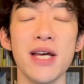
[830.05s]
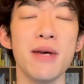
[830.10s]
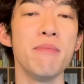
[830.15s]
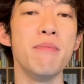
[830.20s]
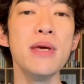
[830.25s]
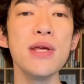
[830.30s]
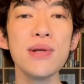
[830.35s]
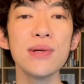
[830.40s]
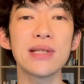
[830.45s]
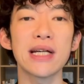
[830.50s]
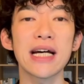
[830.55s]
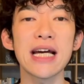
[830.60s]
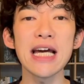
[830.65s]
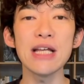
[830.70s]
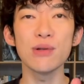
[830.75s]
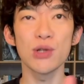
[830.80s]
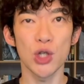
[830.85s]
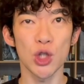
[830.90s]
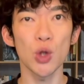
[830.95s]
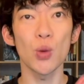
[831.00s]
見るだけ
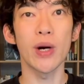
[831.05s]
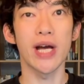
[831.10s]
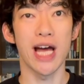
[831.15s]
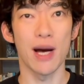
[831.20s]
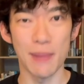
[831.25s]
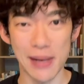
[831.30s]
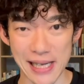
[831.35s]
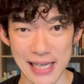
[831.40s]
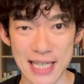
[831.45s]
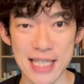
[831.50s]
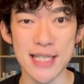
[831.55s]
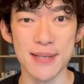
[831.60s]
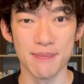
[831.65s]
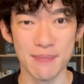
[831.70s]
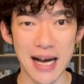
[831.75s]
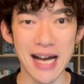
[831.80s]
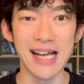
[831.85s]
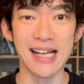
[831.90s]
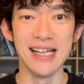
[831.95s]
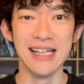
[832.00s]
の人はやばいです。
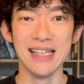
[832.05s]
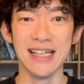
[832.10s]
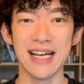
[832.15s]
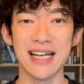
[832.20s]
はい。